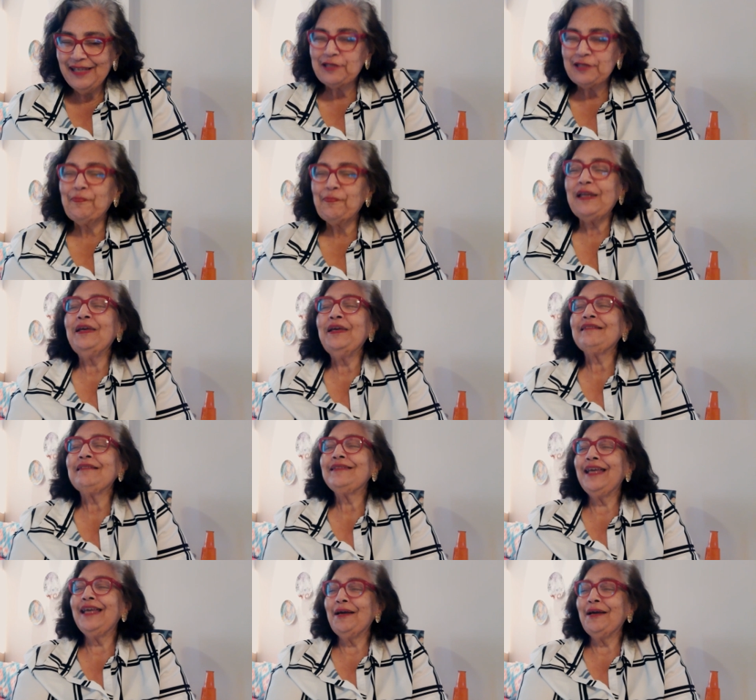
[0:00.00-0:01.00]

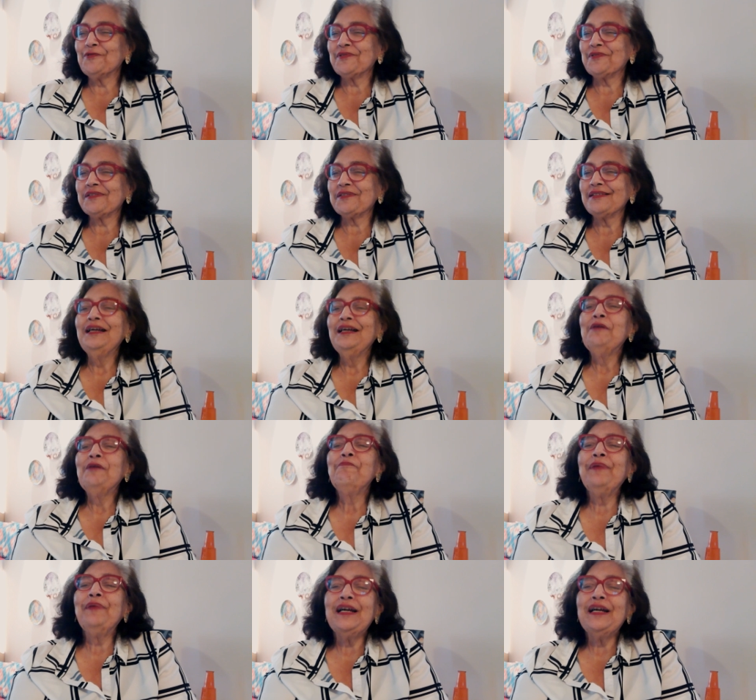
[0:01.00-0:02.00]
Experimentemos
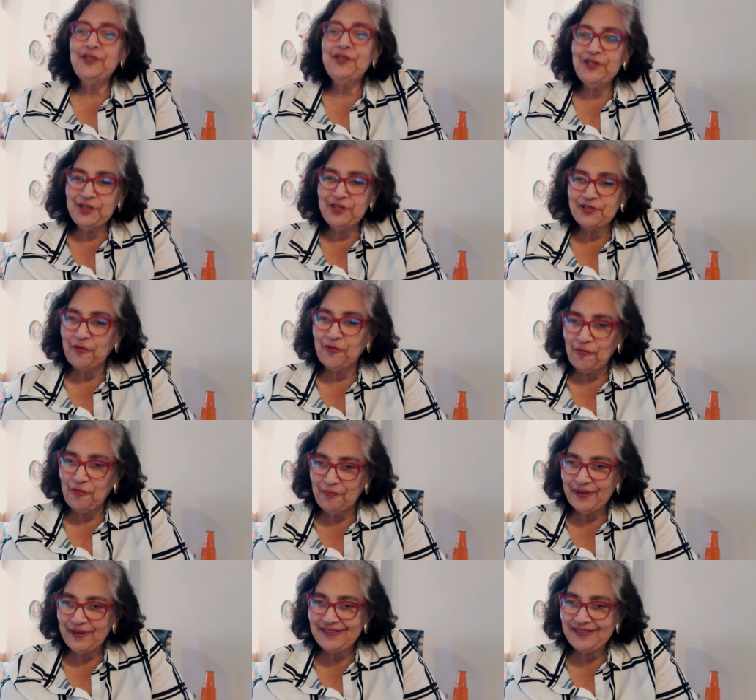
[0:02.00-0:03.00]
pedir
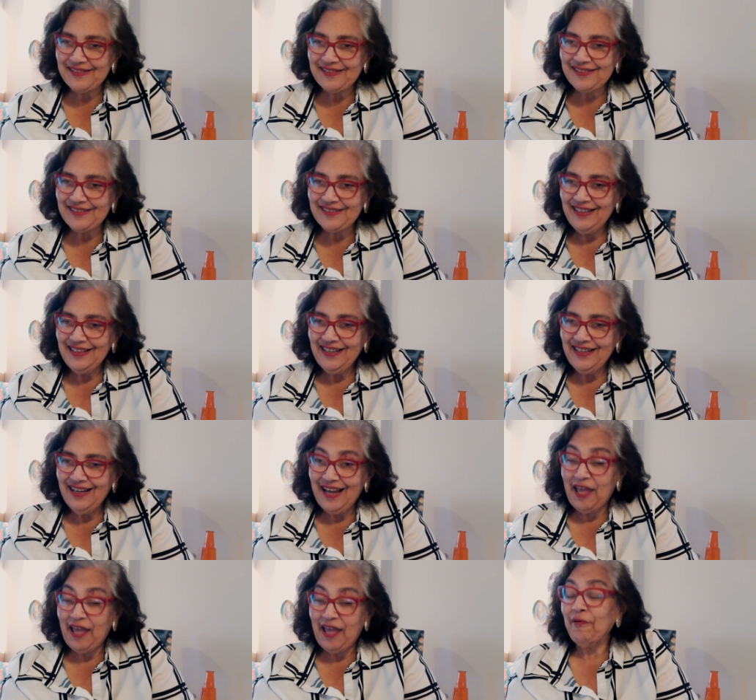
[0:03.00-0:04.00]
desculpas.
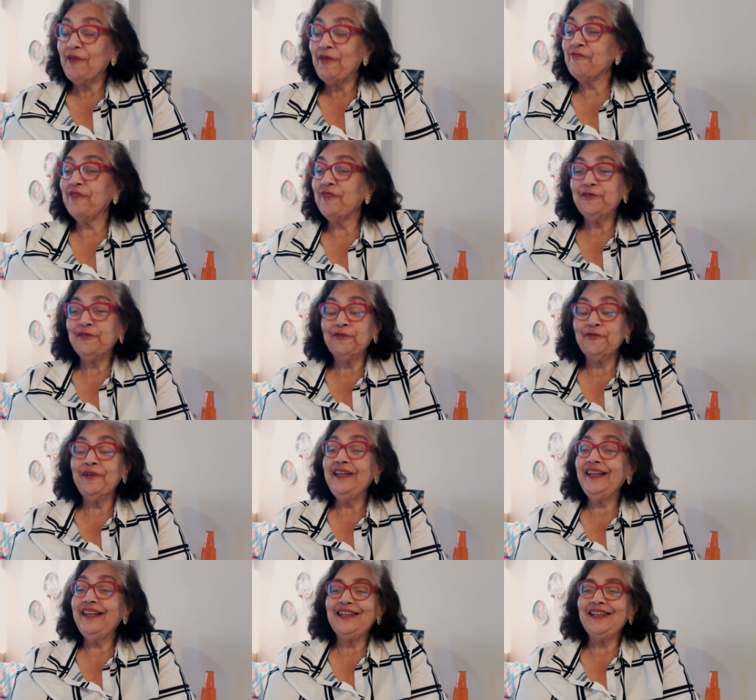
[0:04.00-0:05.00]
É um
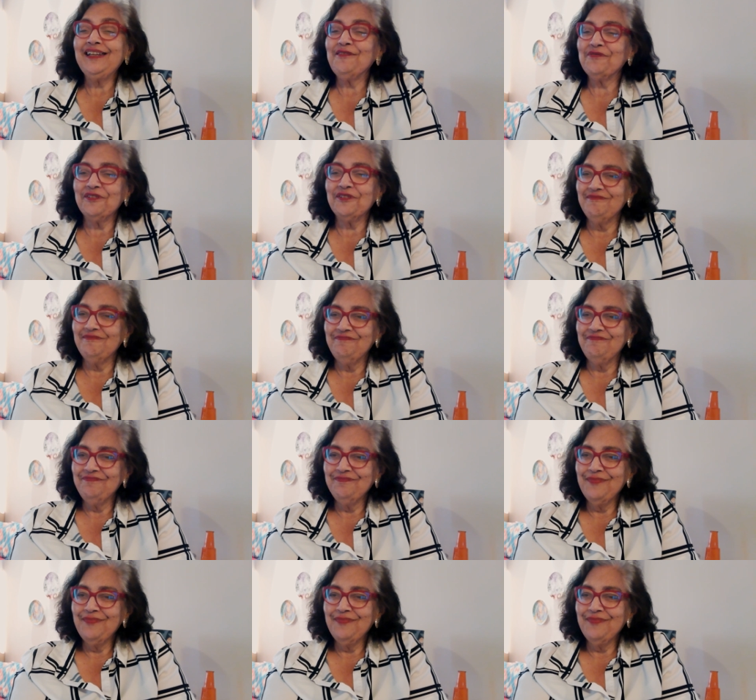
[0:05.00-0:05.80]
efeito incrível.